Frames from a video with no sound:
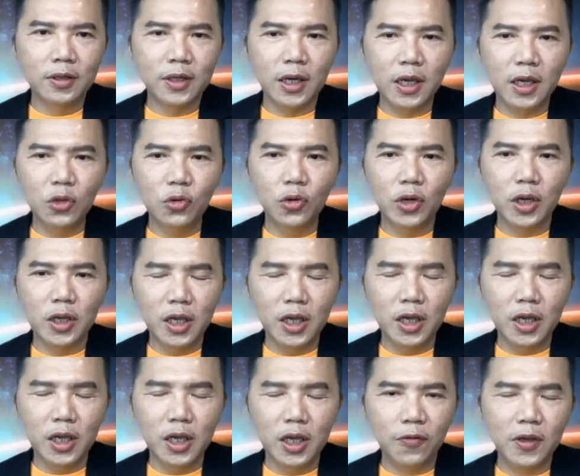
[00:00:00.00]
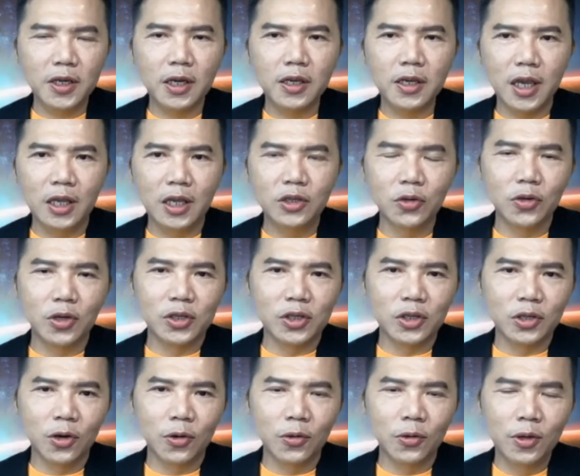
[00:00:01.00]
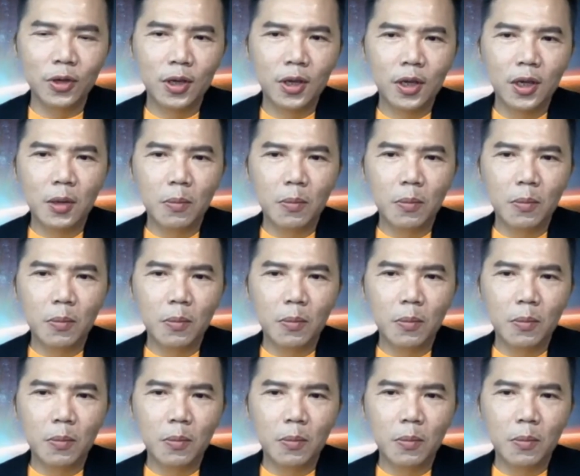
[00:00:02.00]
在印度的疫情非常严重的时候，